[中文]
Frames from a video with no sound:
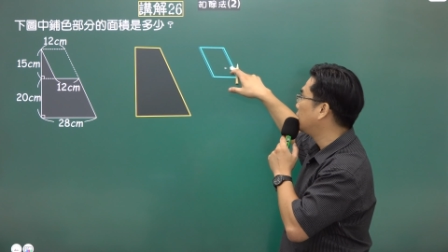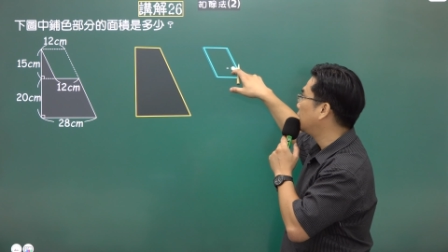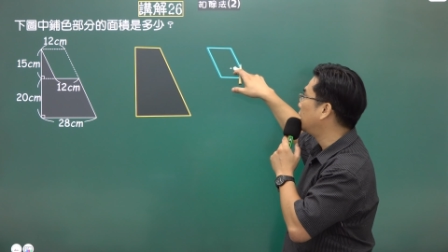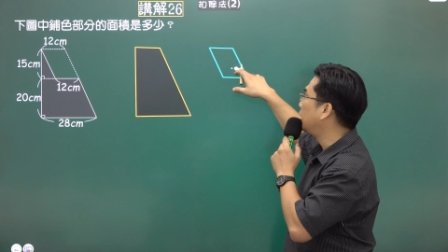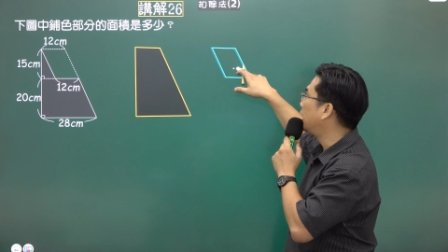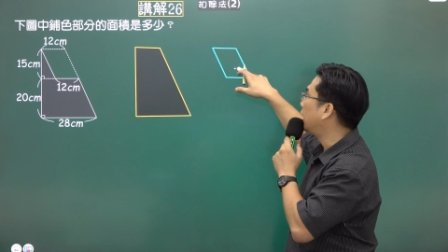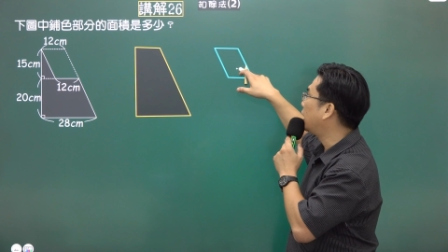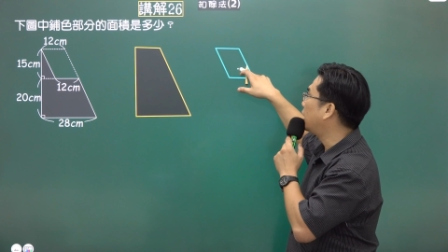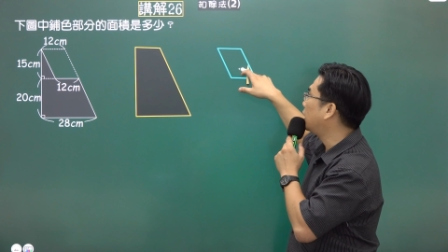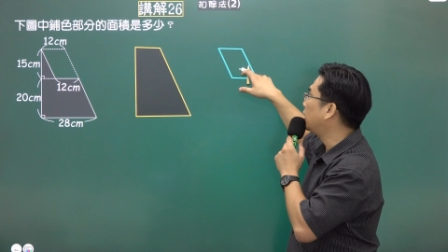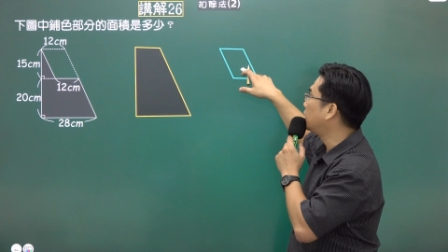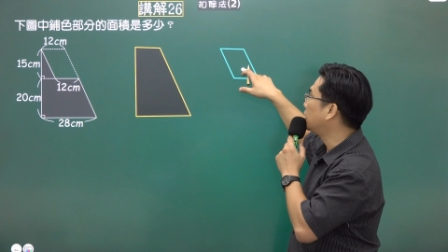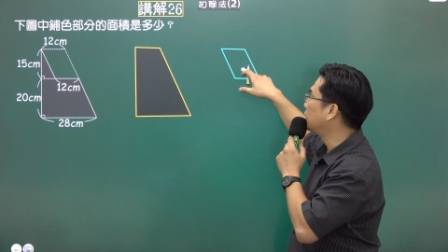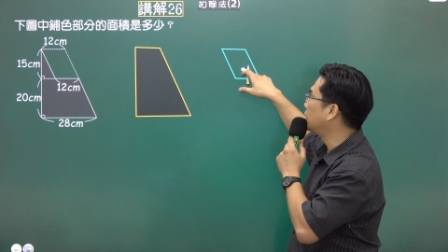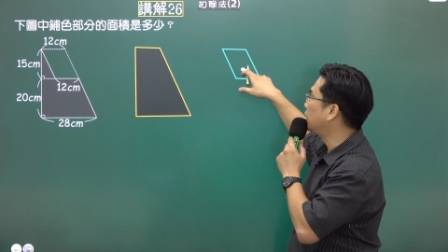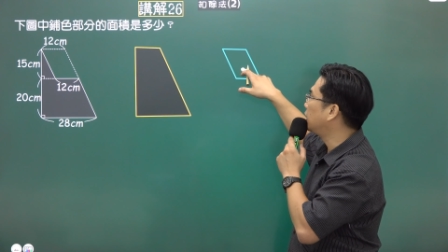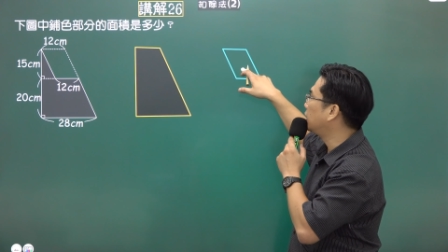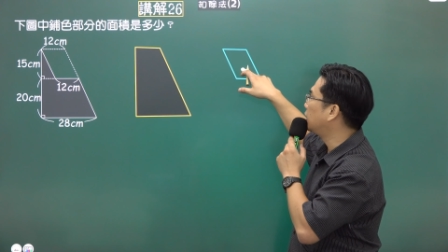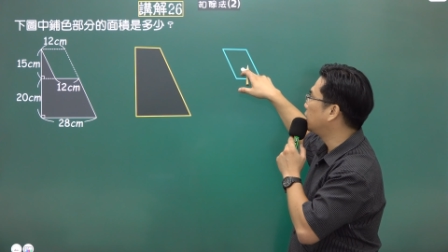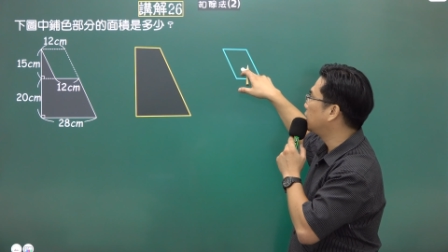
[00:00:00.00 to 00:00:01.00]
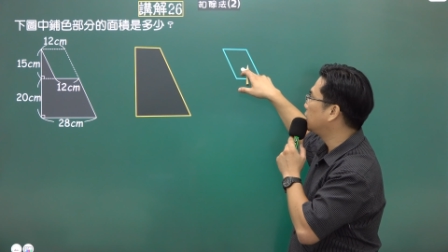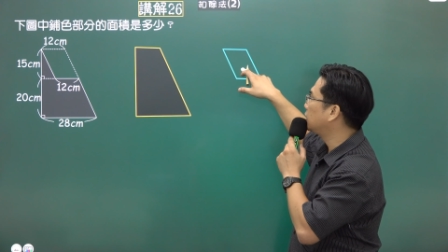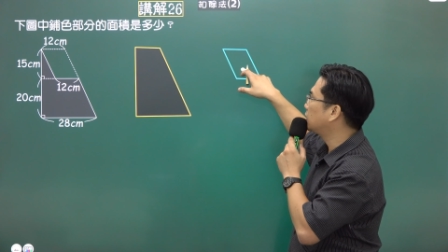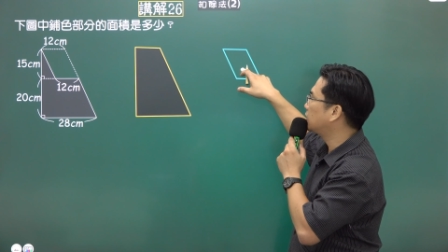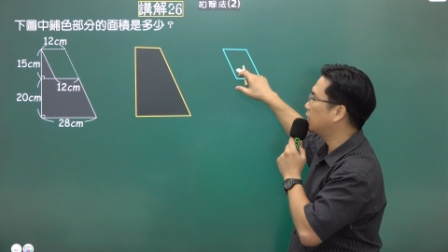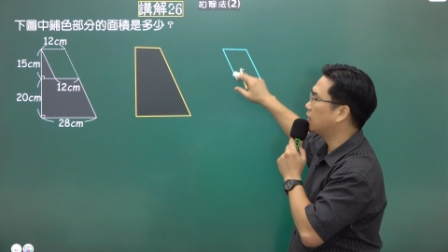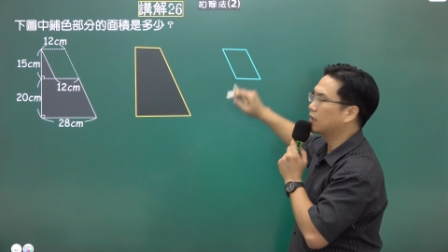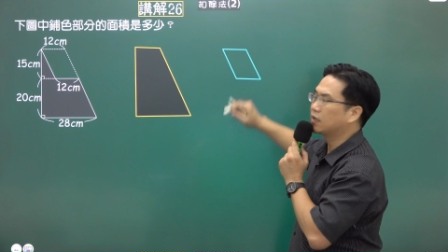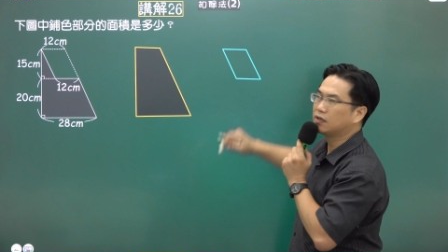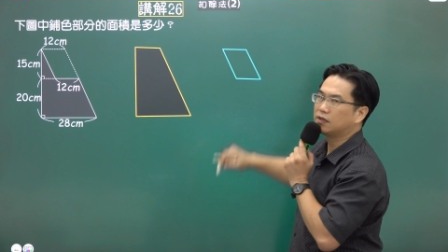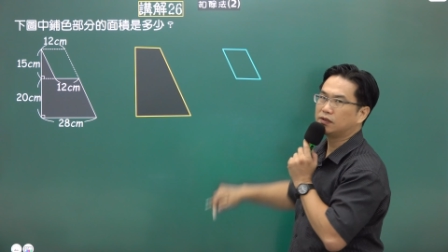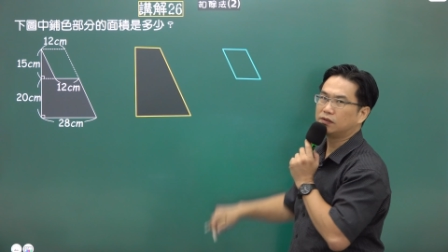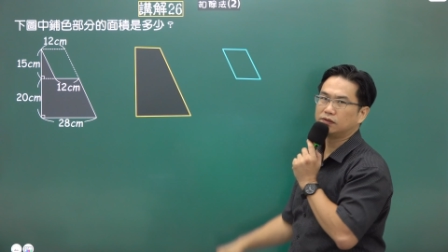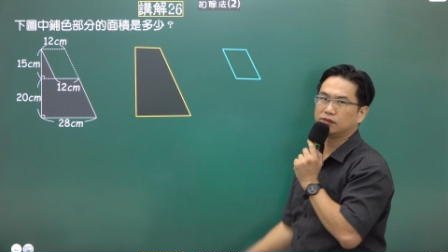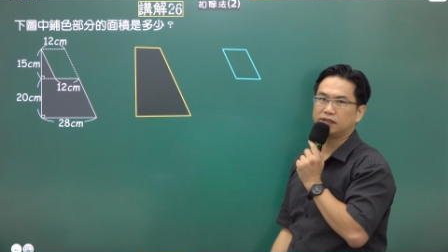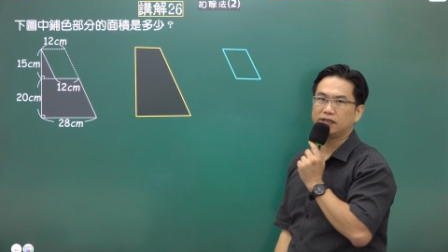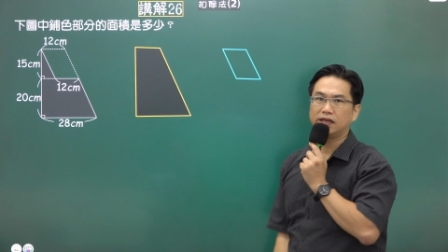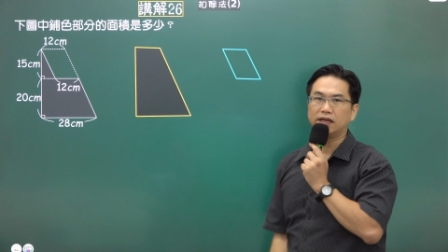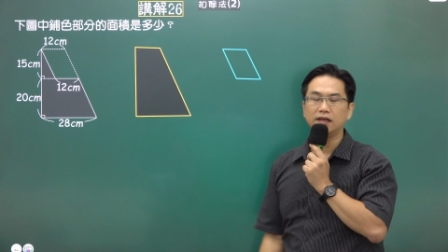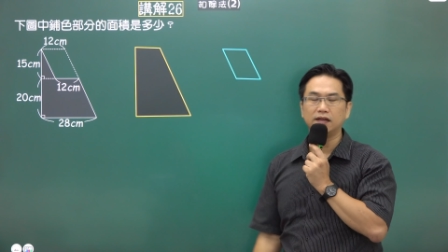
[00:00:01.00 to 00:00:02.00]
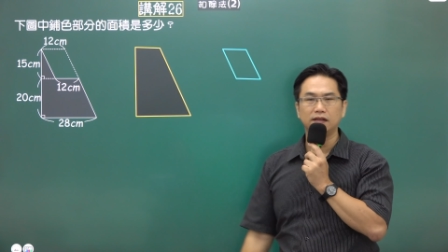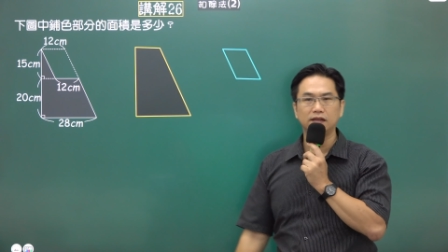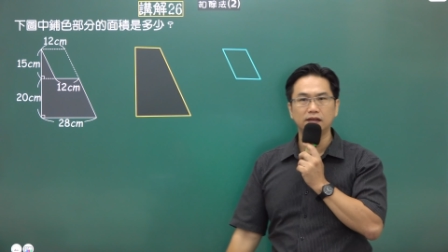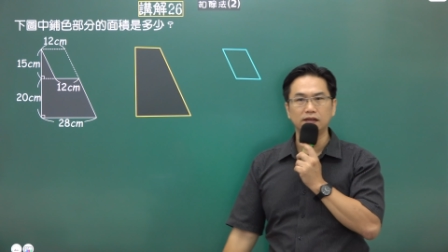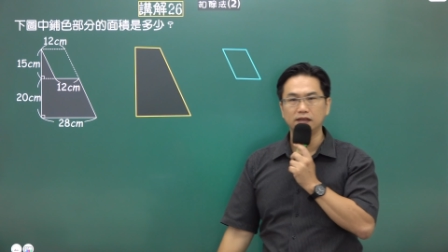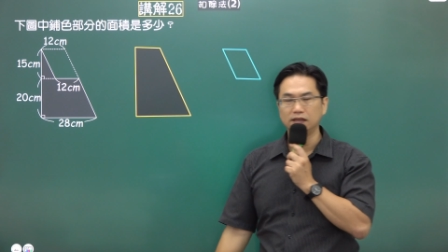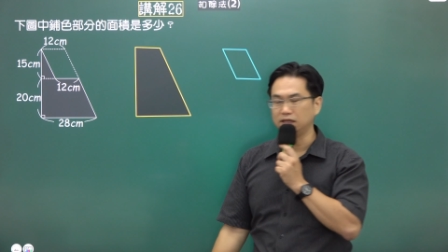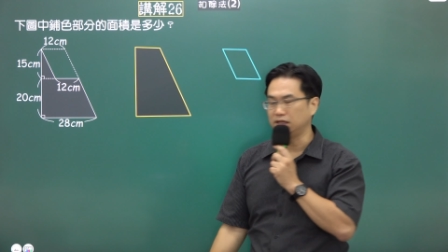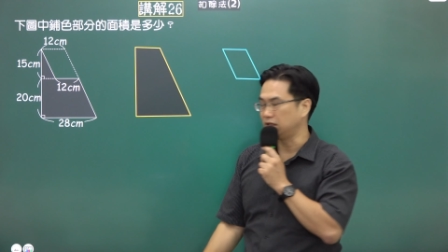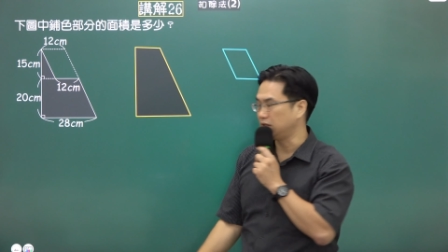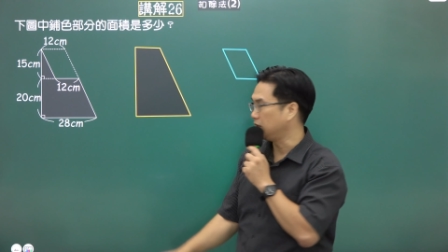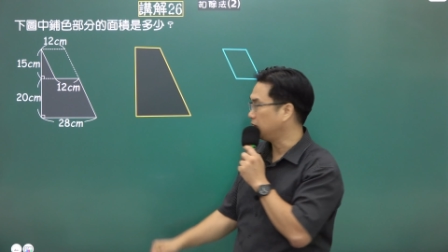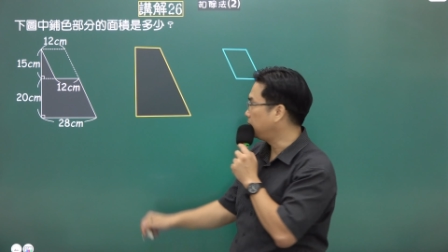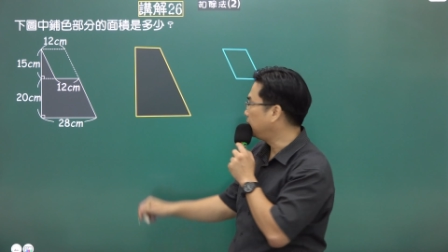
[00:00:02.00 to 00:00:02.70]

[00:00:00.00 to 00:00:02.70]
然后呢，再扣掉里